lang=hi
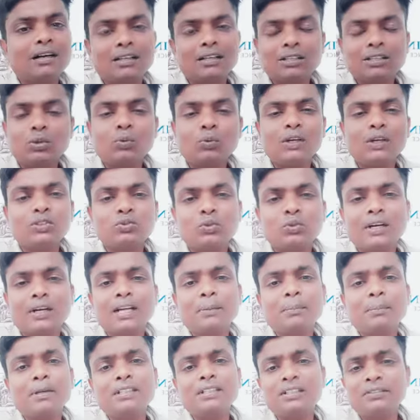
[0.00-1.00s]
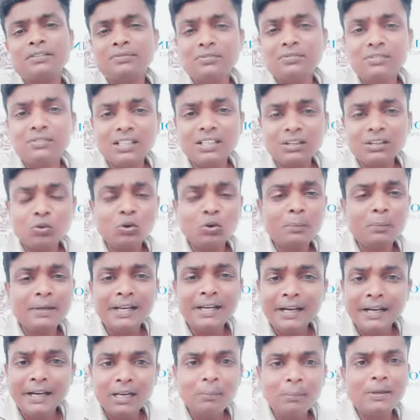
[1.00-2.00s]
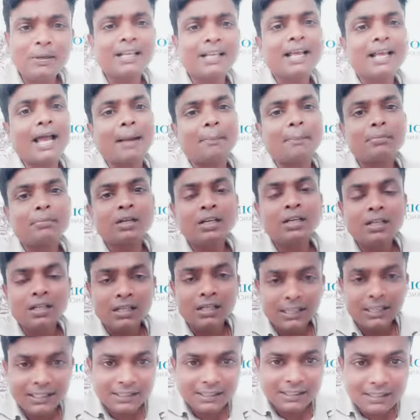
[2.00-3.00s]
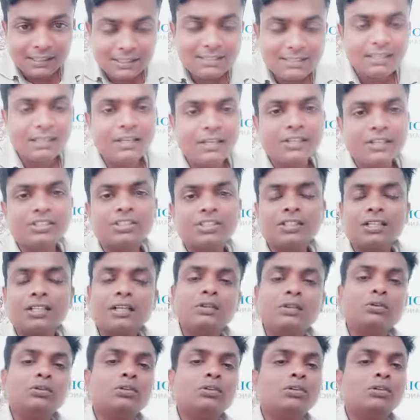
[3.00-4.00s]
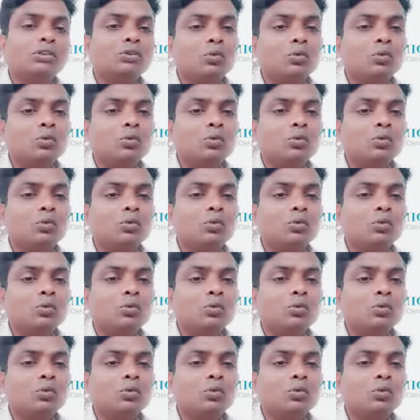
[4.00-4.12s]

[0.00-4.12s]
अदरवाइज वाट हैपन इफ देर विल बी लिटिल बिट गैप इन दिस एज देन